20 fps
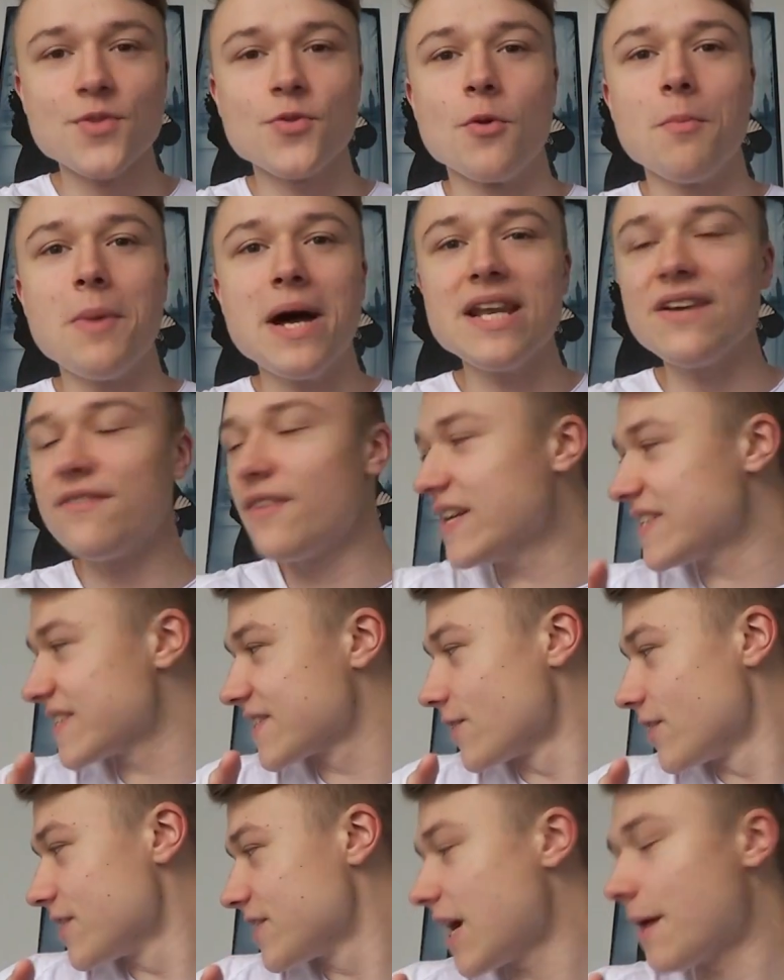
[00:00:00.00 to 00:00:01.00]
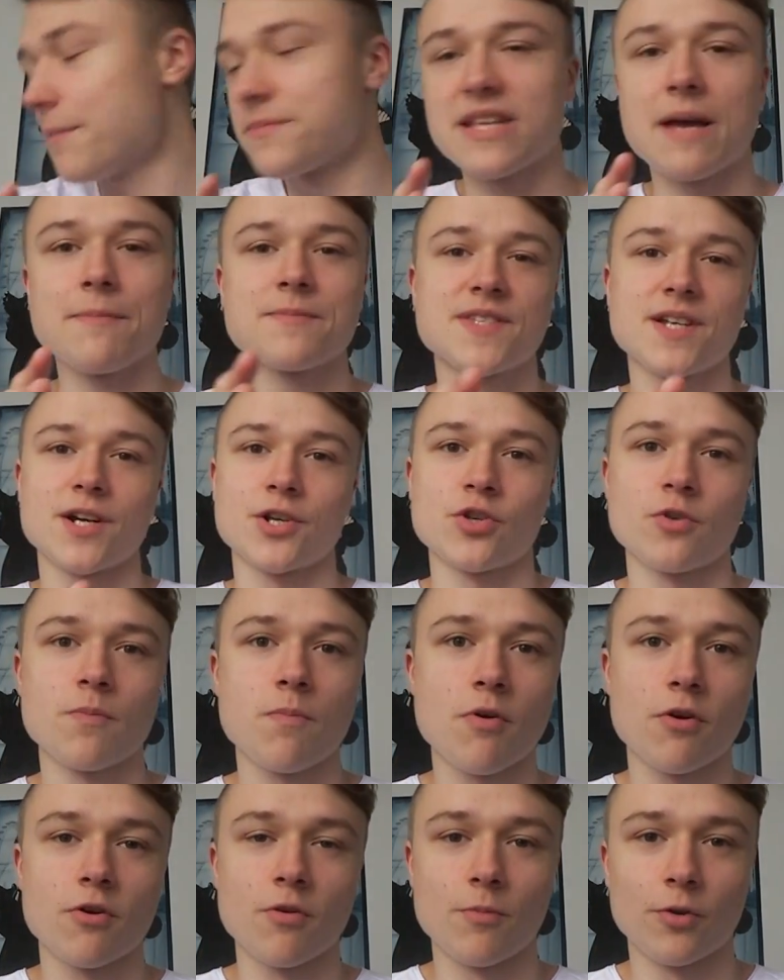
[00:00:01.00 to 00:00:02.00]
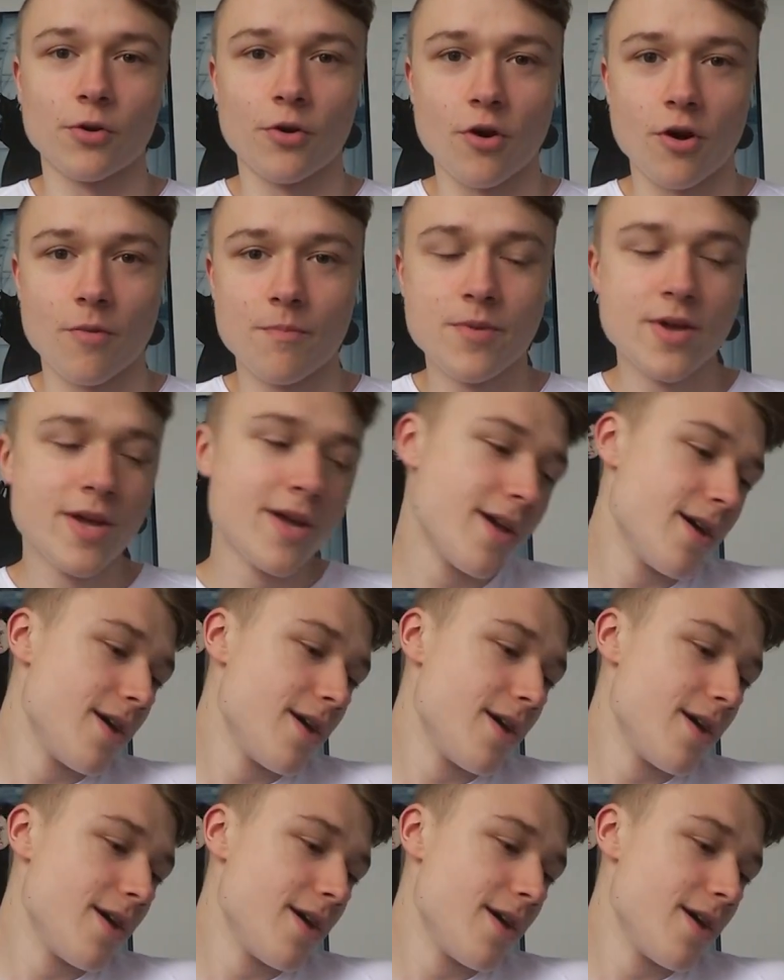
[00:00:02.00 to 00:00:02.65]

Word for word: Normalerweise sollte am Samstag schon Pokémon kommen